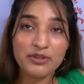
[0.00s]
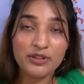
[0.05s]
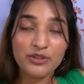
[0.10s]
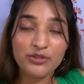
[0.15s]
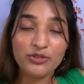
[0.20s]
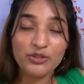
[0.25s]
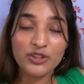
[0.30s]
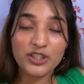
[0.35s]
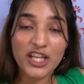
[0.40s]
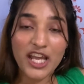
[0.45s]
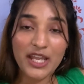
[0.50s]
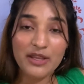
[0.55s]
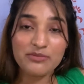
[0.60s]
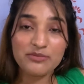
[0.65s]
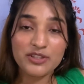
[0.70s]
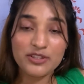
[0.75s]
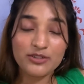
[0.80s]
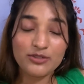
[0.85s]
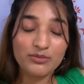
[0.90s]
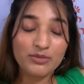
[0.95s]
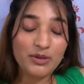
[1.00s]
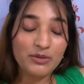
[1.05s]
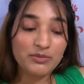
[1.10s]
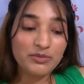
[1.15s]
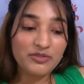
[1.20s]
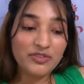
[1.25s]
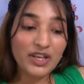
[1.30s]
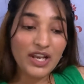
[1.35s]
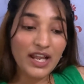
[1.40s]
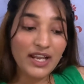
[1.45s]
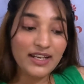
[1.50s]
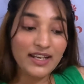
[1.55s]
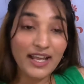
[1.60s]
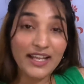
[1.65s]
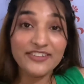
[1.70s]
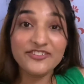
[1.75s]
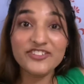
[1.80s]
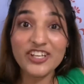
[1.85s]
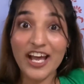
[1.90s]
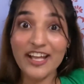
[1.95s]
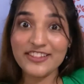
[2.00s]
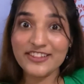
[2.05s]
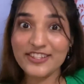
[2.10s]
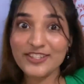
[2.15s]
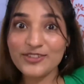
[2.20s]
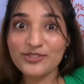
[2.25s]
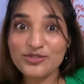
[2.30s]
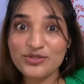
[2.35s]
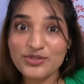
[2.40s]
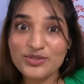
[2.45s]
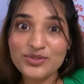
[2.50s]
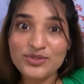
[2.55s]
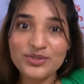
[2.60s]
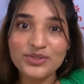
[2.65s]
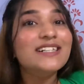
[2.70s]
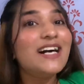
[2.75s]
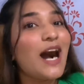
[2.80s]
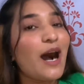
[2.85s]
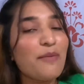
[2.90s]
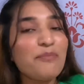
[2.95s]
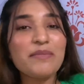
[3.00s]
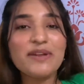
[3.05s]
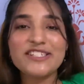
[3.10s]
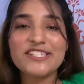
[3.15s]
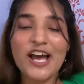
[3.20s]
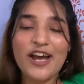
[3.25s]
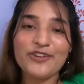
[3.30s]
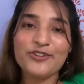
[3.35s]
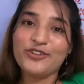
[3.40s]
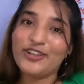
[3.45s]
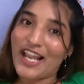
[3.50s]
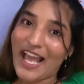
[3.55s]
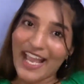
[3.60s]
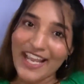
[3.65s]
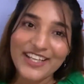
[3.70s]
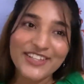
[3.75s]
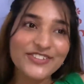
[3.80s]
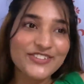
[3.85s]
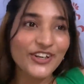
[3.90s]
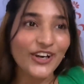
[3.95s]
बिल्कुल टाइम से तो मैं अभी फिलहाल लाइव जाती हूँ अब मैं जा रही हूँ लाइव